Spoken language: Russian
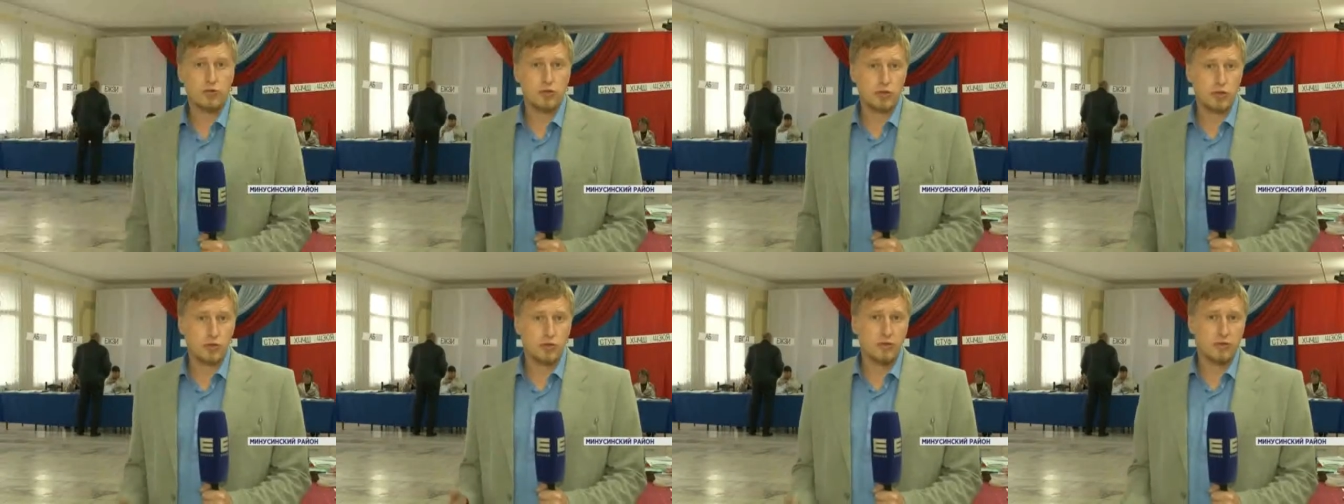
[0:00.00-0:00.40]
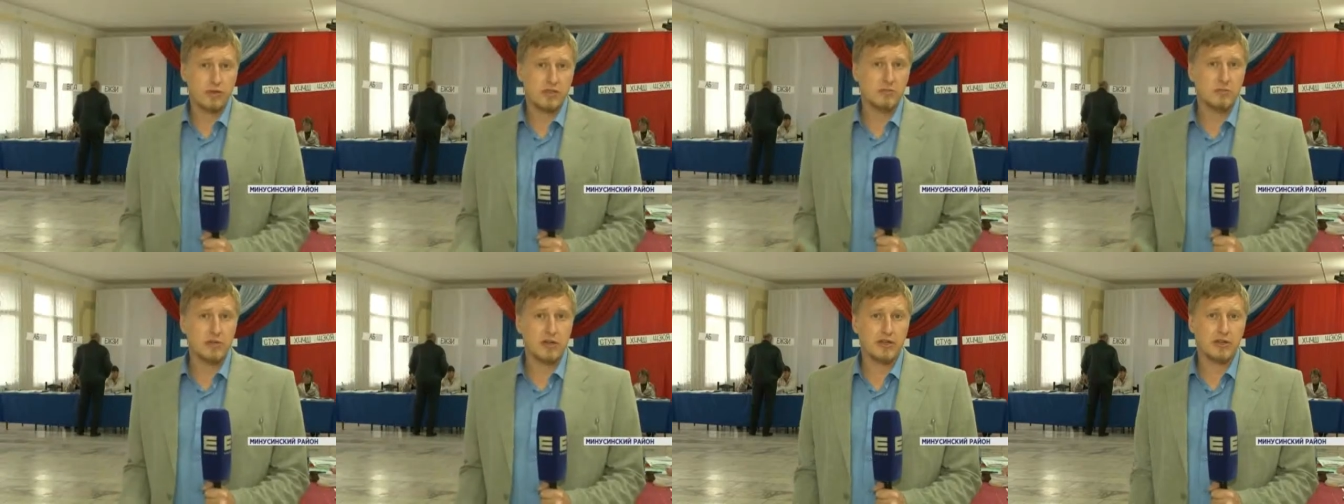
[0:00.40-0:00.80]

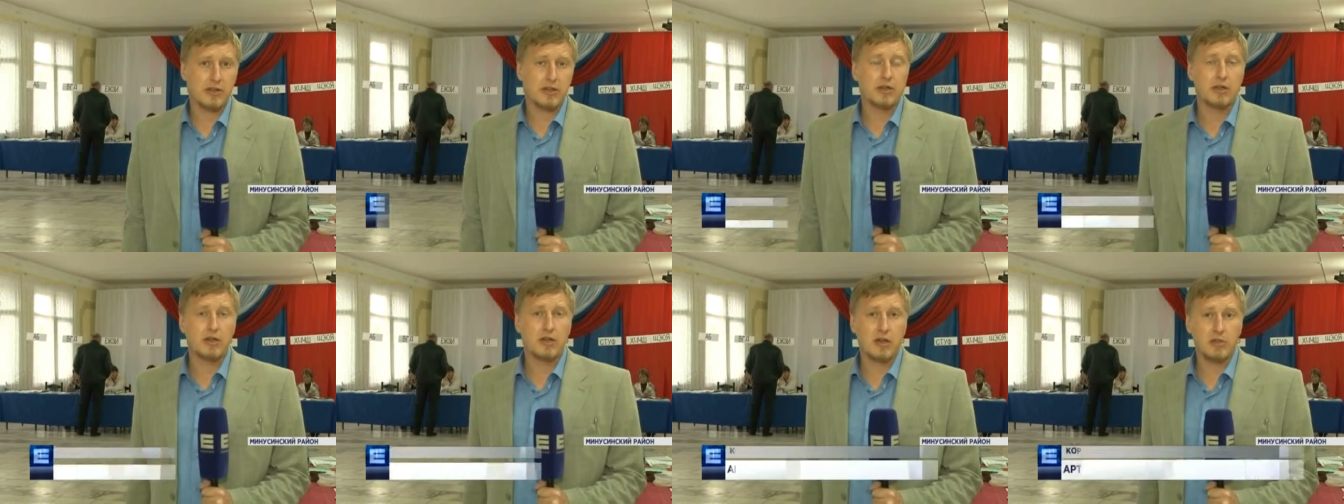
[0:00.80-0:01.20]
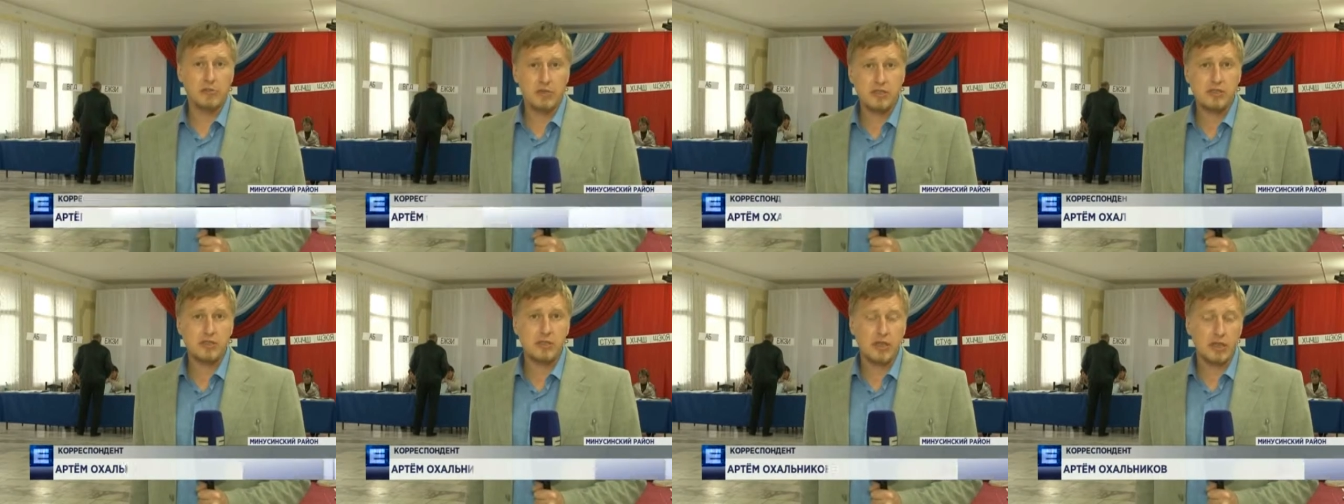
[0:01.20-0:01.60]
Участковые избирательная
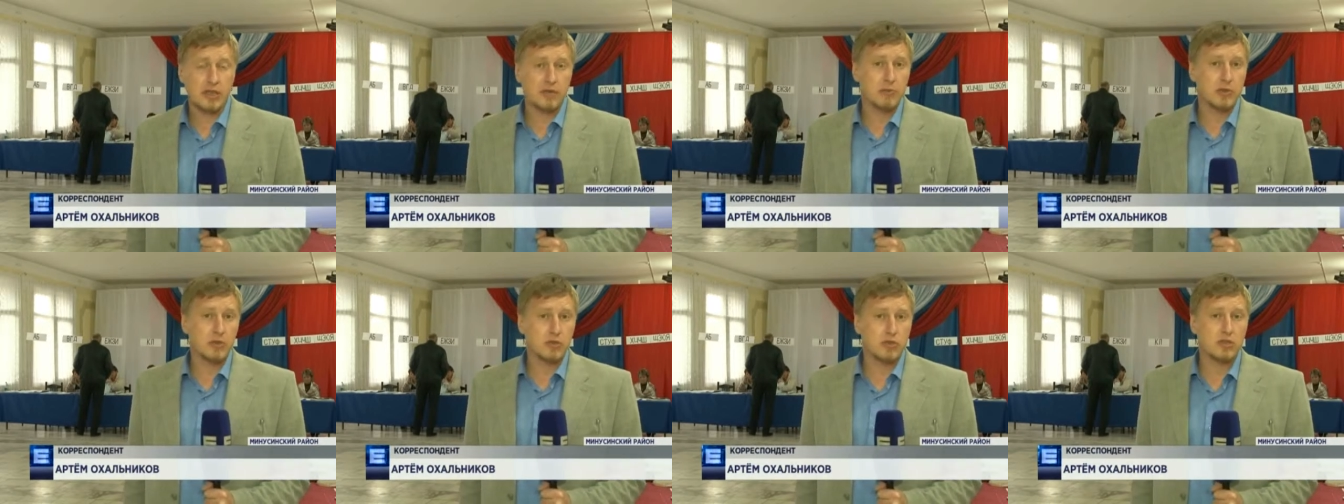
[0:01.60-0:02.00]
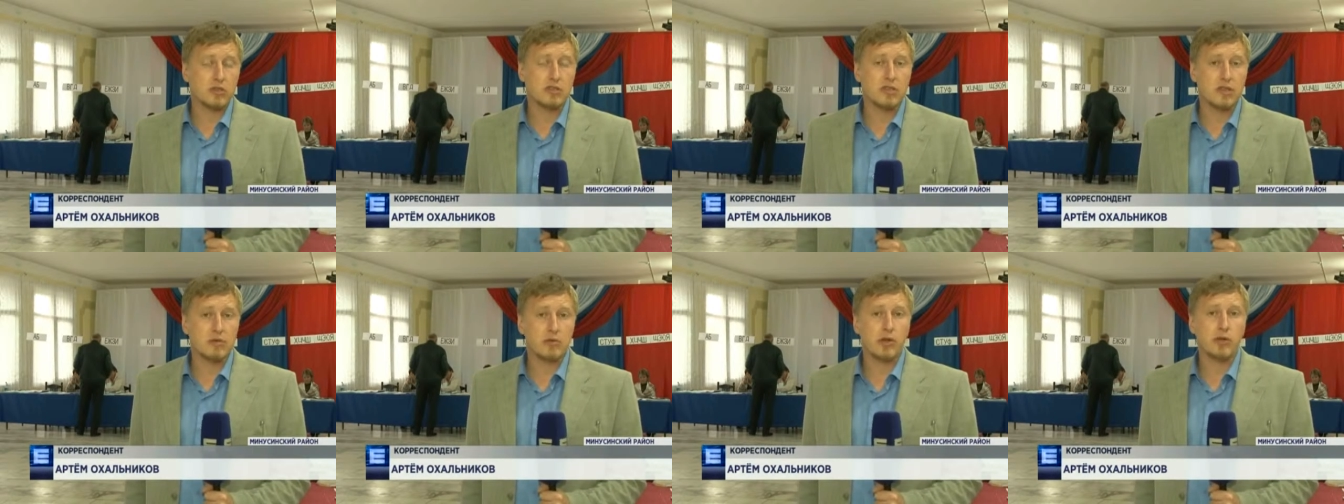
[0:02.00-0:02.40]
комиссия а их в
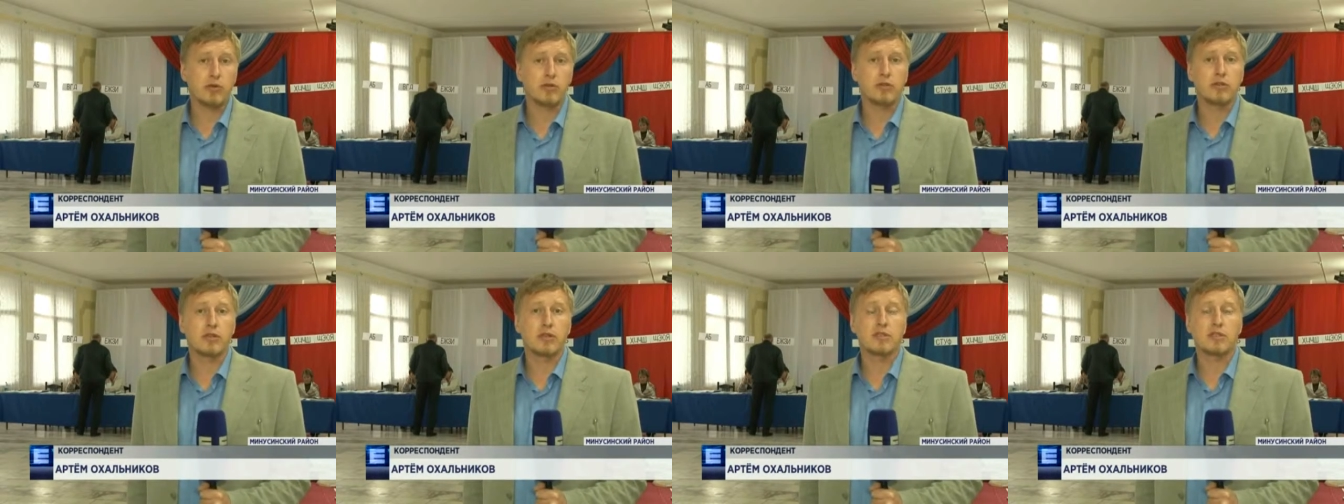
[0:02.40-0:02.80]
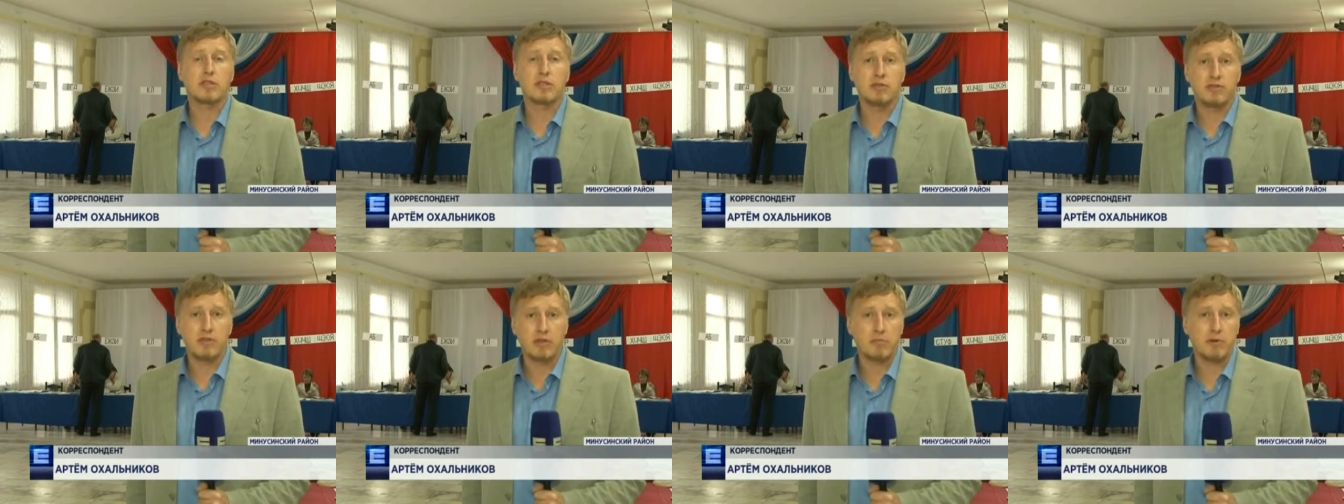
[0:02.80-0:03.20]
Минусинском районе
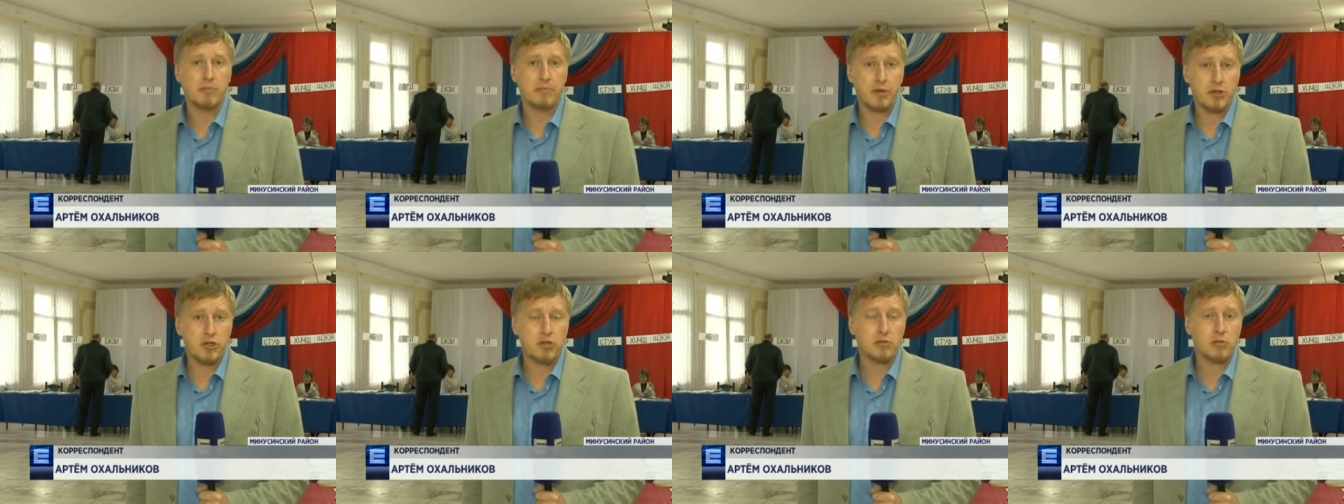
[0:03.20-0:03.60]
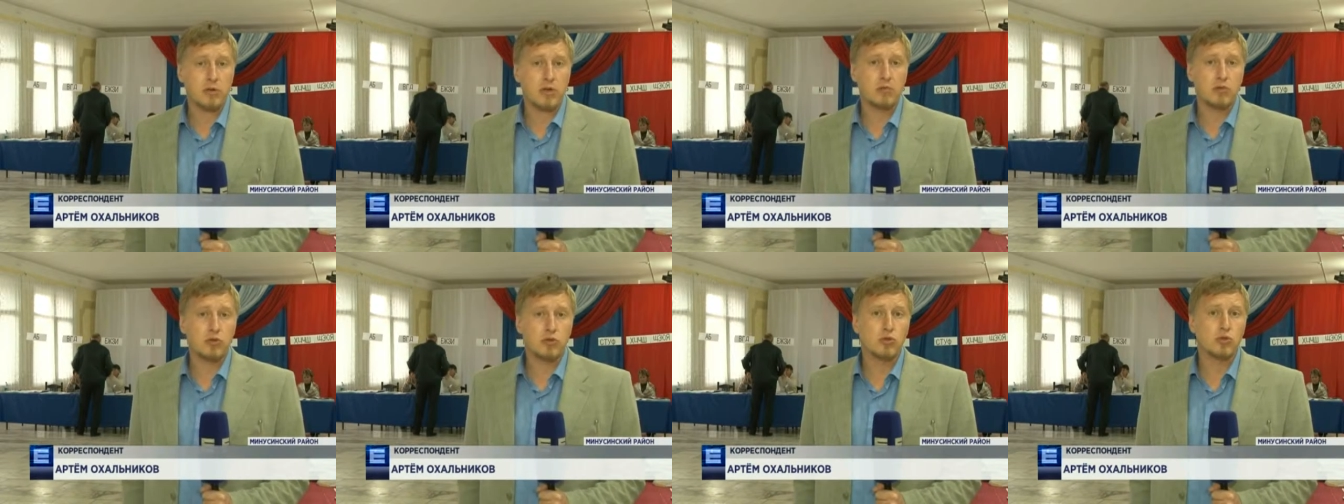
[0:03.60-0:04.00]
32, по-прежнему
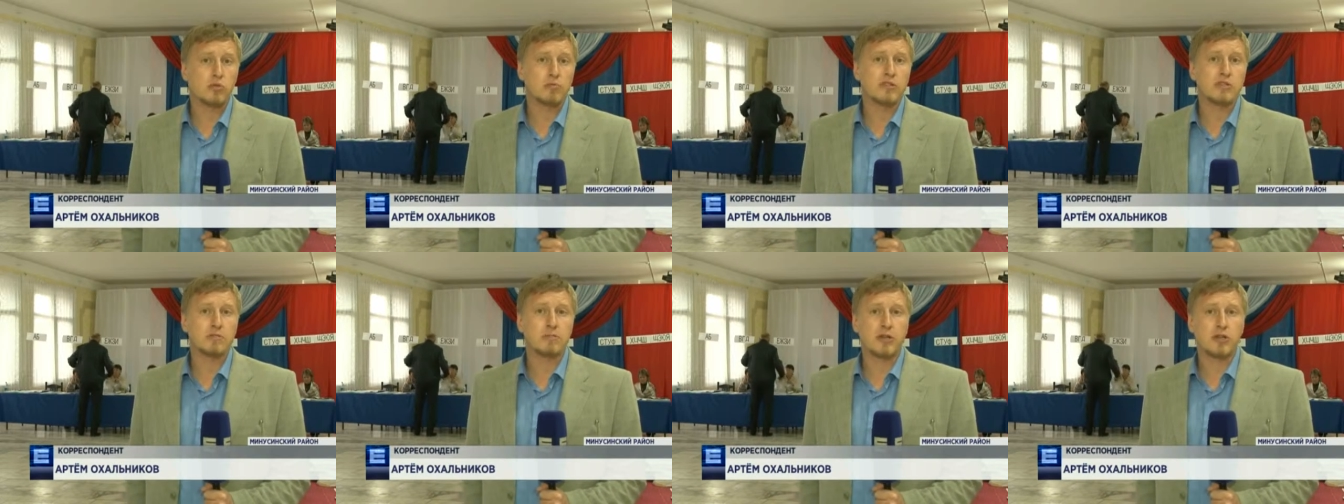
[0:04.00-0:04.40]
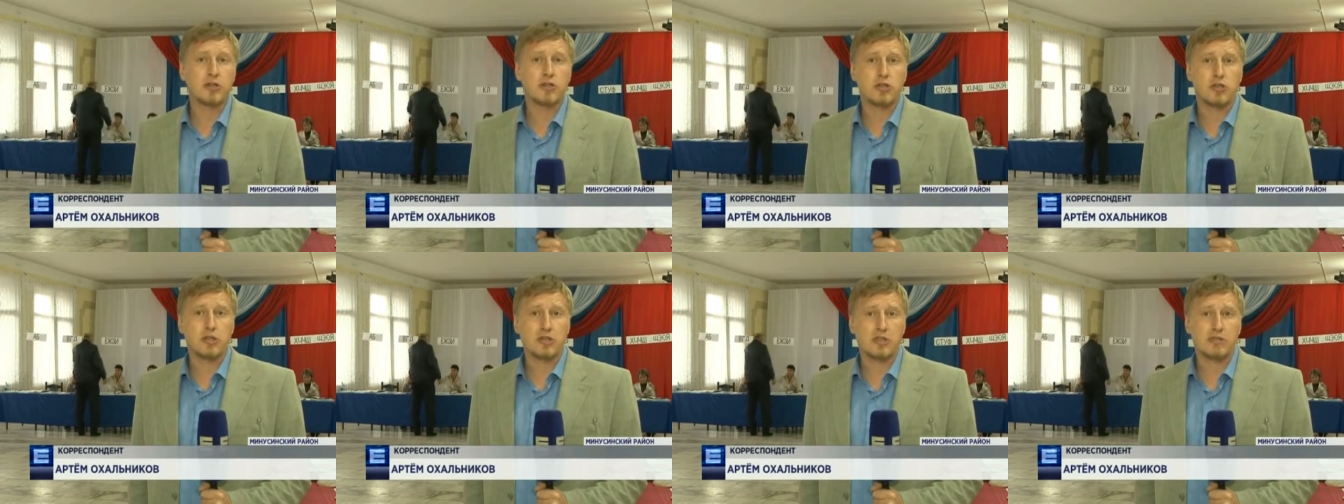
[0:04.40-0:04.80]
работают без
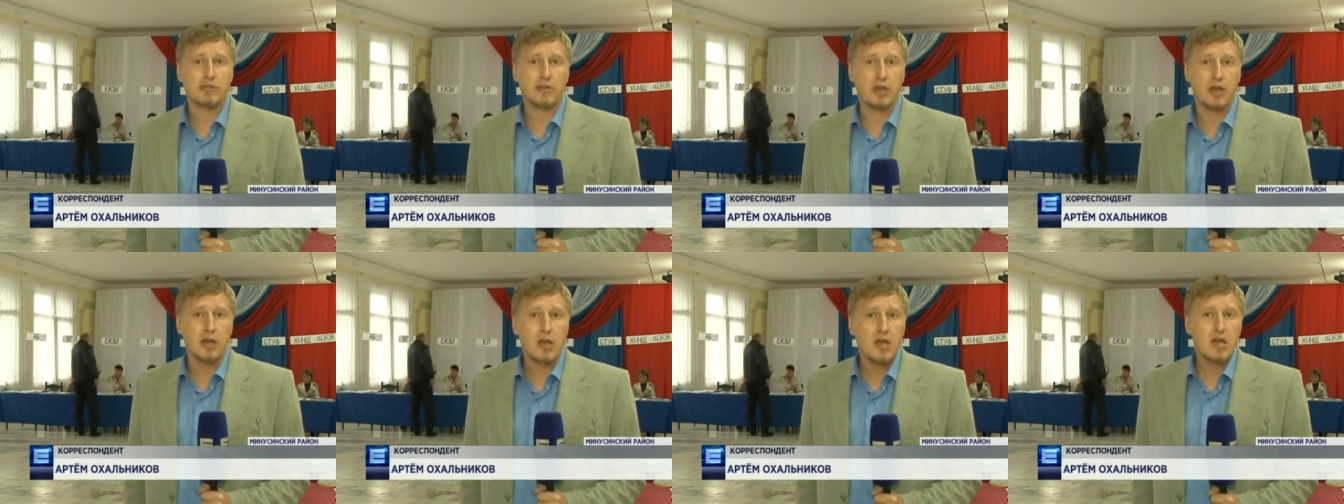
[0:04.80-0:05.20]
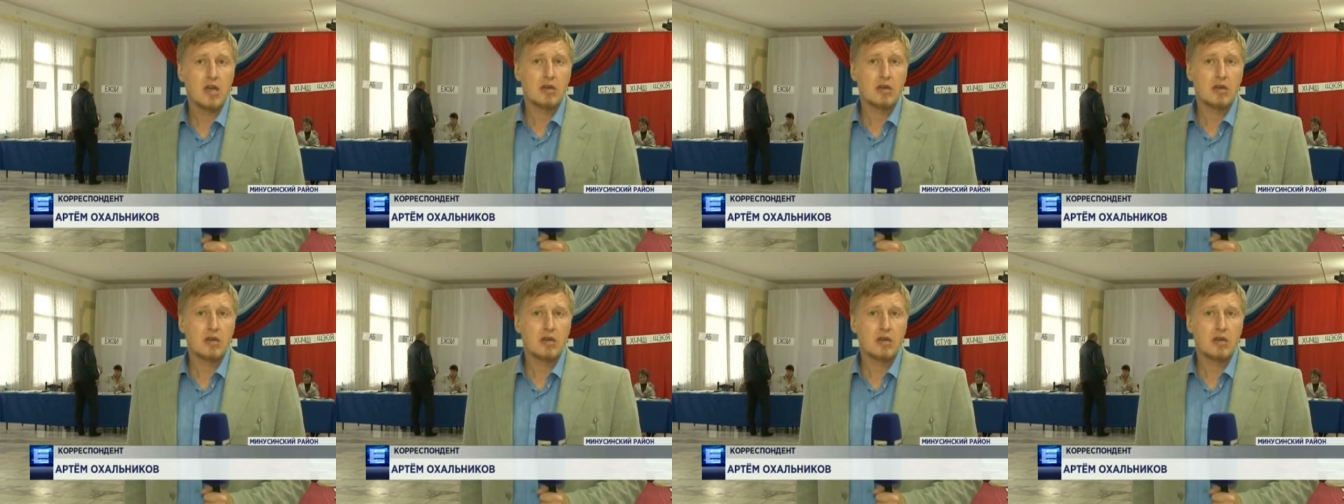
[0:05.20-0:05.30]
происшествий.